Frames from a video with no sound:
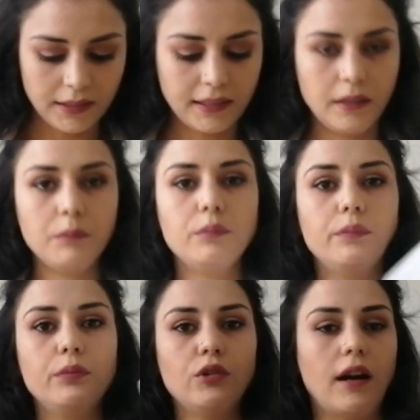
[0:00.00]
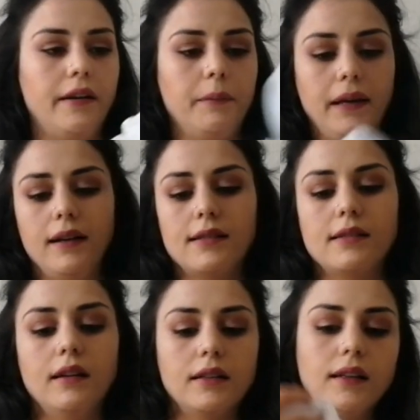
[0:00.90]
Yine bunlar da
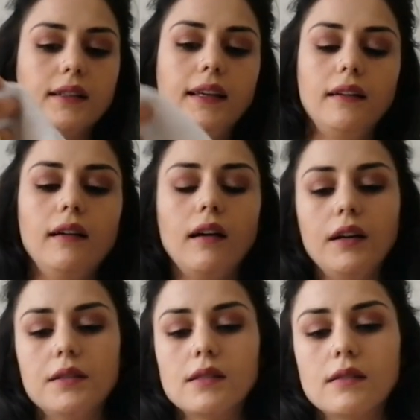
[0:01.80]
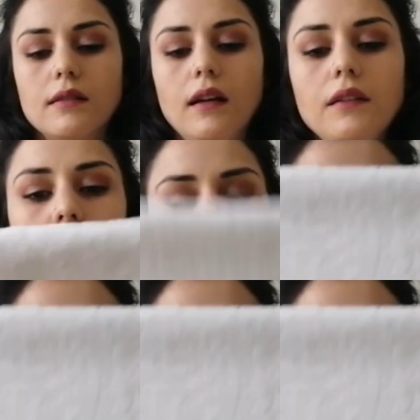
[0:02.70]
beyazlardan. Gene aynısından.